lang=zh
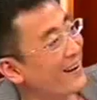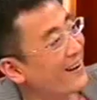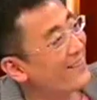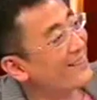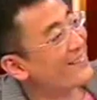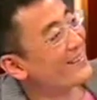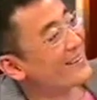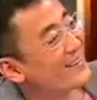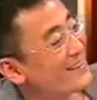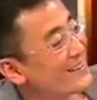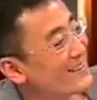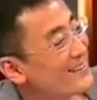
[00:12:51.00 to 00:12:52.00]
然后呢？
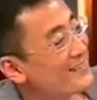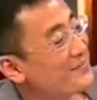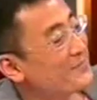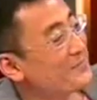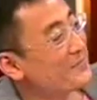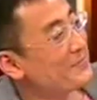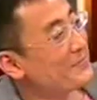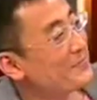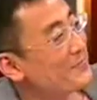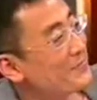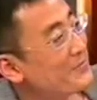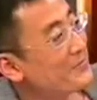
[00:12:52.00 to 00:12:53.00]
调区妇女。对，然
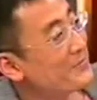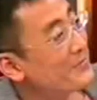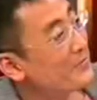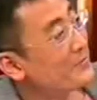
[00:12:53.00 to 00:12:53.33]
后呢？